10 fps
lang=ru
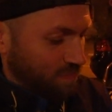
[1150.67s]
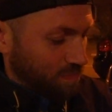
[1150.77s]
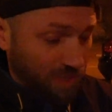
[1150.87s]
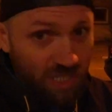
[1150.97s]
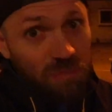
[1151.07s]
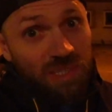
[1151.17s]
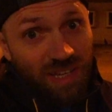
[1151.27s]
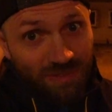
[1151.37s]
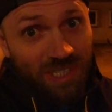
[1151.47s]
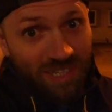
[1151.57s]
Перед этим
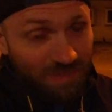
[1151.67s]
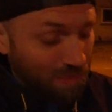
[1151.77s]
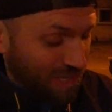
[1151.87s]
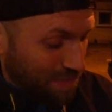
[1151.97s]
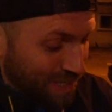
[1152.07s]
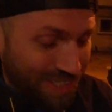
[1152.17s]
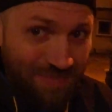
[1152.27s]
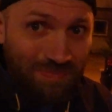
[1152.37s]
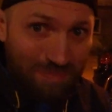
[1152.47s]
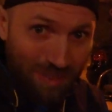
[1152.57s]
сняв денег в банкомате,
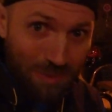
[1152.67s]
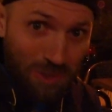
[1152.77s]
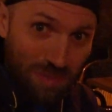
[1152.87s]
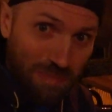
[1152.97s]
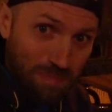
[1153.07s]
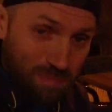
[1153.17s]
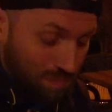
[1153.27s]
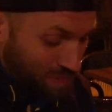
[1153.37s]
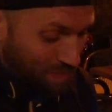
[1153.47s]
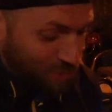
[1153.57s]
потому что мы
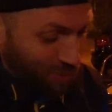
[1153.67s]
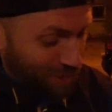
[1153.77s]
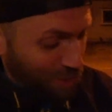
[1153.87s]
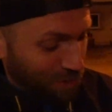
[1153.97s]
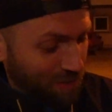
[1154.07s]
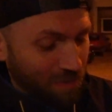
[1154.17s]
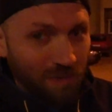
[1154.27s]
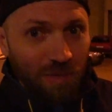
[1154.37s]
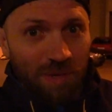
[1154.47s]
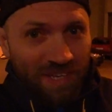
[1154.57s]
обсохли что-то в
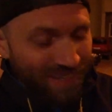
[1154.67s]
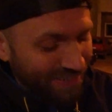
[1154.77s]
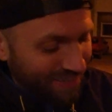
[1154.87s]
Албании.